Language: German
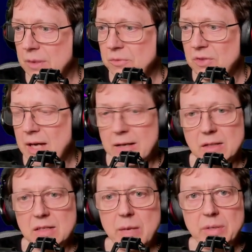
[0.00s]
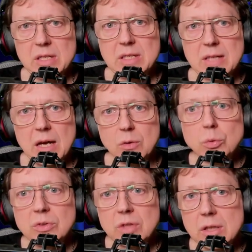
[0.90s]
Tage, da bin ich da gut
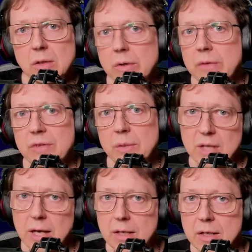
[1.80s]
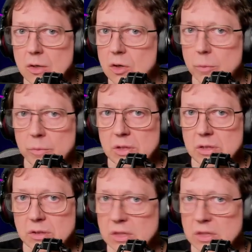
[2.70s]
drin und es gibt Tage, da komme ich nicht